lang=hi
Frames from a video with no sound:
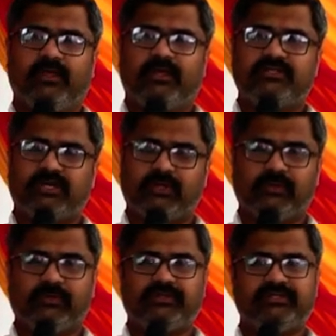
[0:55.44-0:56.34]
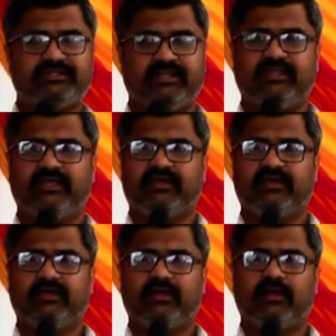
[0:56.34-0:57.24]
चलो चलते
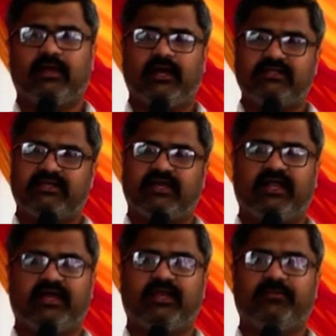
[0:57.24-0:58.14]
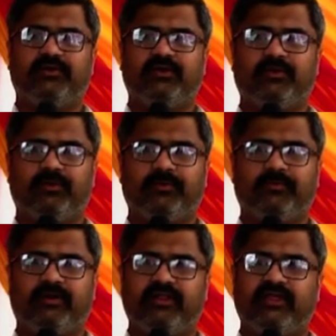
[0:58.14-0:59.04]
हैं आज के कार्यक्रम की ओर
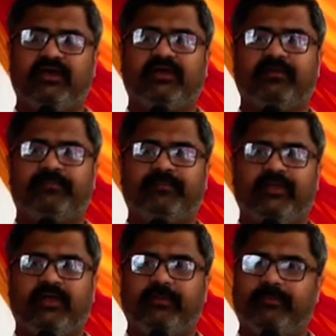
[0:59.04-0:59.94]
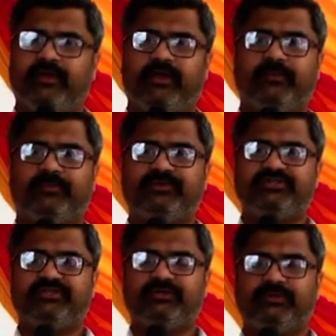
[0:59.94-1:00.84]
बढ़ते हैं मैं
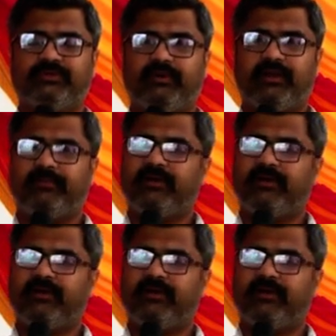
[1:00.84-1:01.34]
मुनिश्री को बारंबार